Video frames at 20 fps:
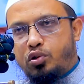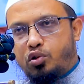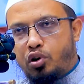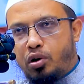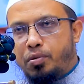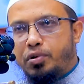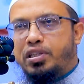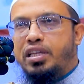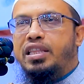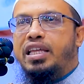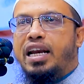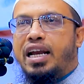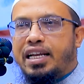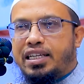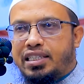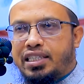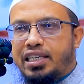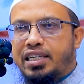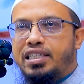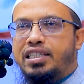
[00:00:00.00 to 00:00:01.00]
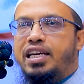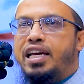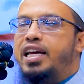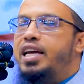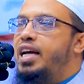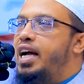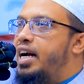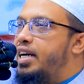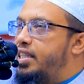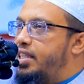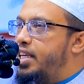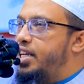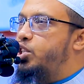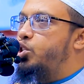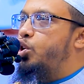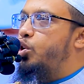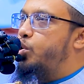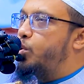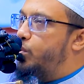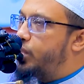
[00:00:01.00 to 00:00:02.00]
ক্ষমতা তার আছে সেই আর্থিক
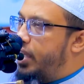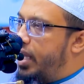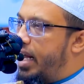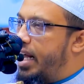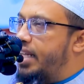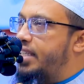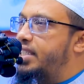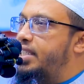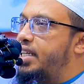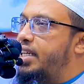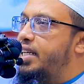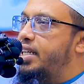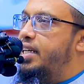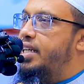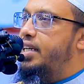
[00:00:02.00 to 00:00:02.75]
সঙ্গতি আছে